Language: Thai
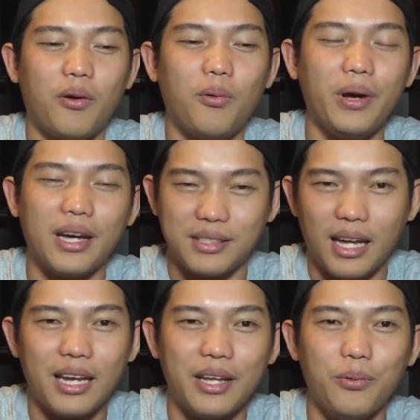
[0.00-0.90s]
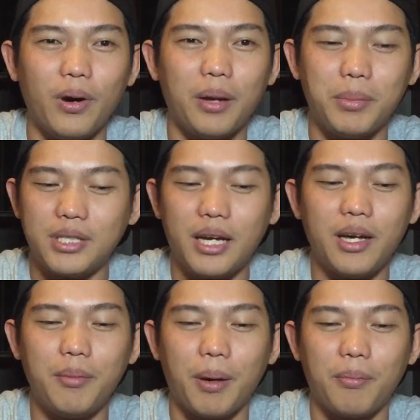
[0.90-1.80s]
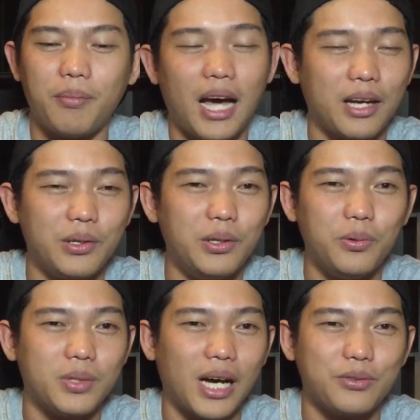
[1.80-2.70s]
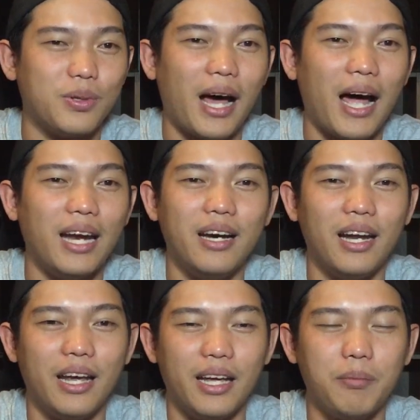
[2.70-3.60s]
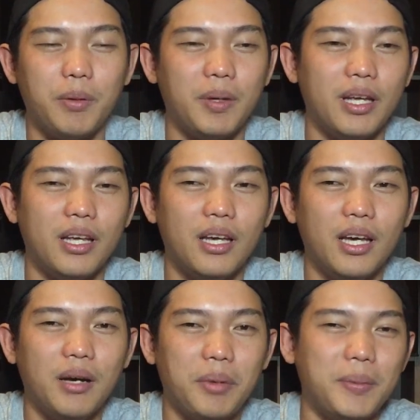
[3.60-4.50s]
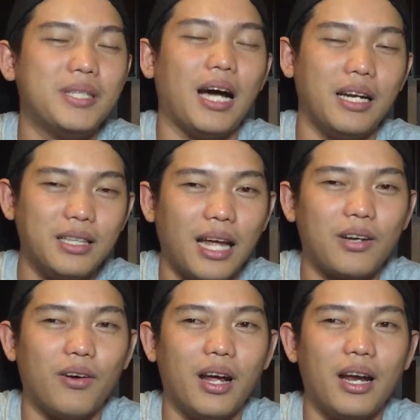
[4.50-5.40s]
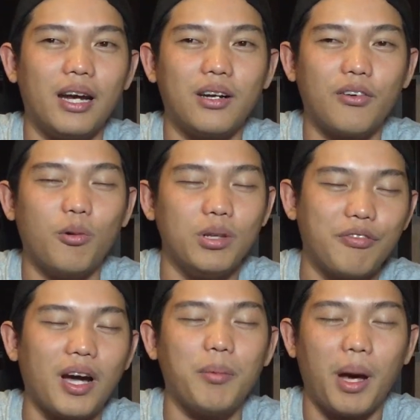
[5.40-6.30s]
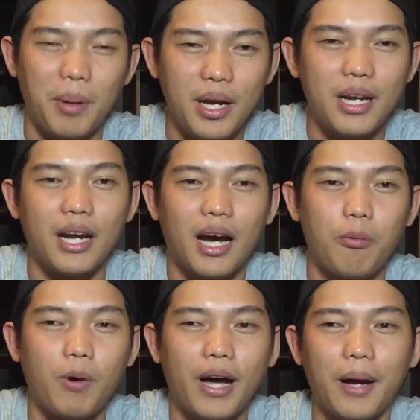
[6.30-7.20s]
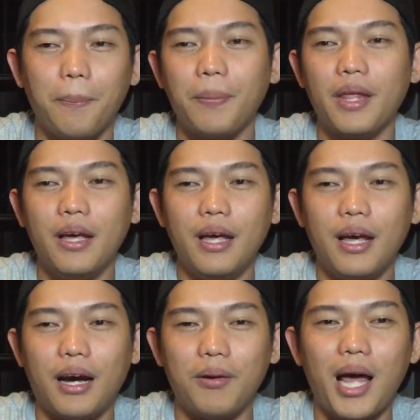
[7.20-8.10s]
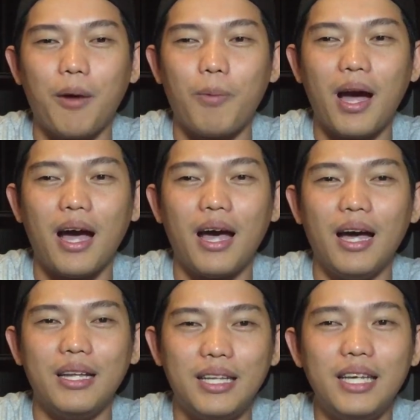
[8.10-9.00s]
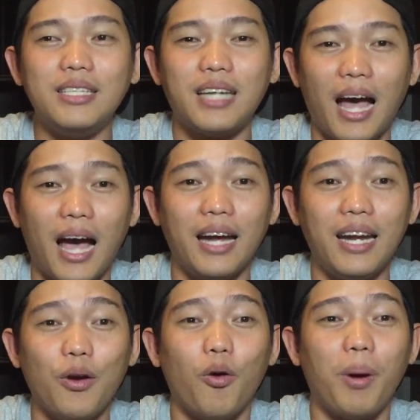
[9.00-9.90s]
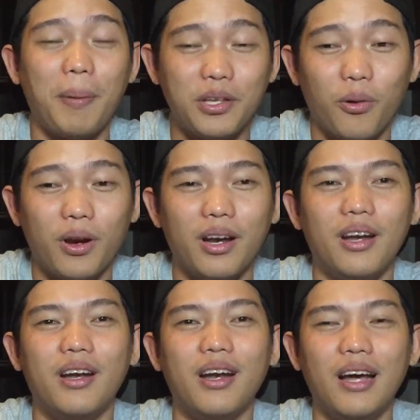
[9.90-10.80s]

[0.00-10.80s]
แล้วคุยกับสตาลีด้วยไม่ใช่แค่แบบฉากที่อยู่ฉากสุดท้ายเลยอะไรเงี้ยมันมีมันมีฉากที่ตัดก่อนหน้านั้น ก็ควรจะฟังคำถามที่ดีนะครับว่า เขาถามว่าที่ฉายในโรงภาพยนตร์